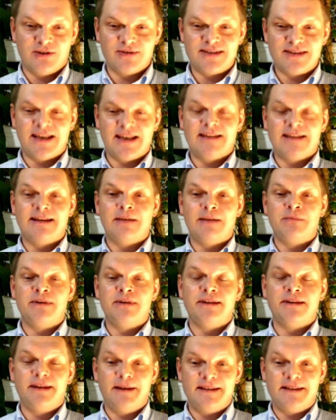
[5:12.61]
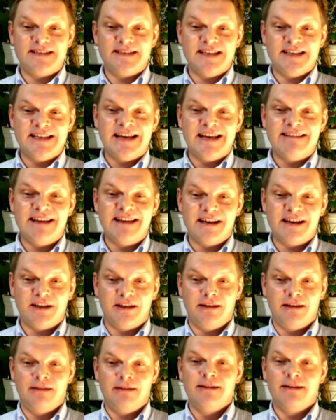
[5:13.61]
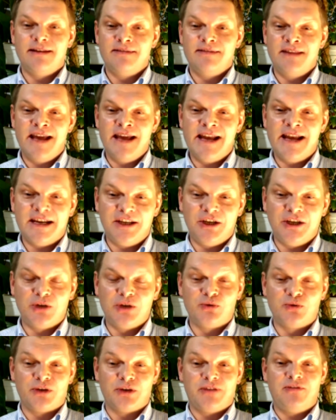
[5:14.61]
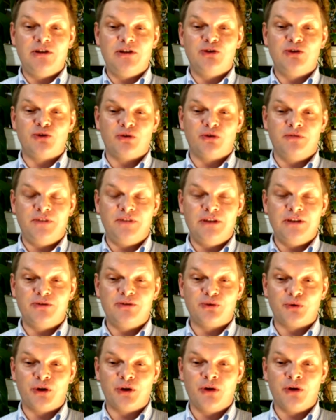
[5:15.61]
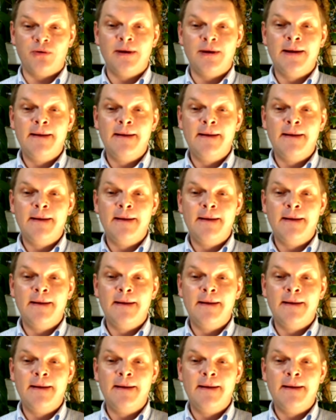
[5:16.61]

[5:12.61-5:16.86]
Zjadamy cynaderki, nerki, które filtrują,